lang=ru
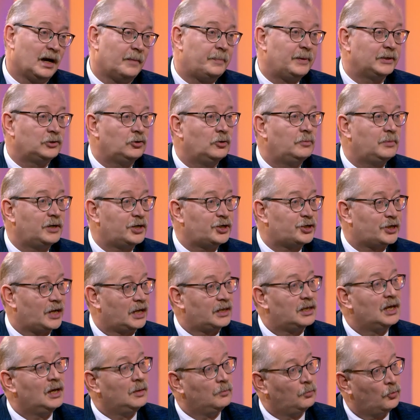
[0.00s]
а потом
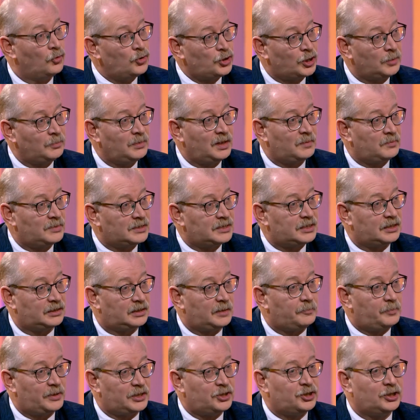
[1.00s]
решать, можем ли мы с
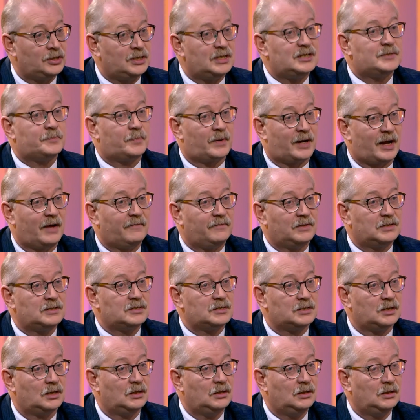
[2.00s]
этой причиной
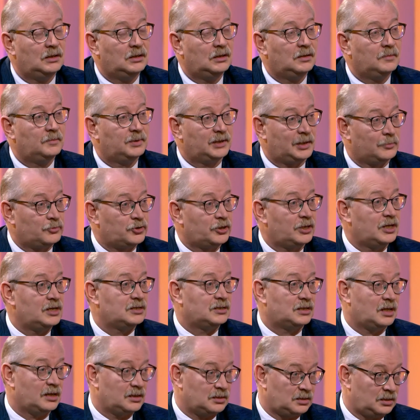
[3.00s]
справиться. Потому что
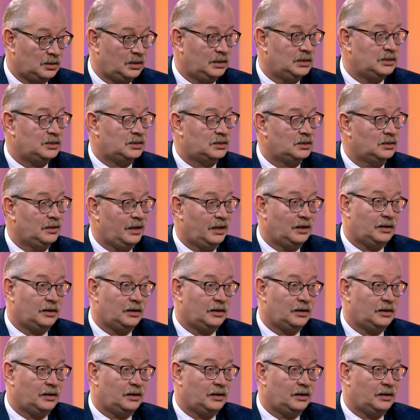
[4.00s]
если есть истинная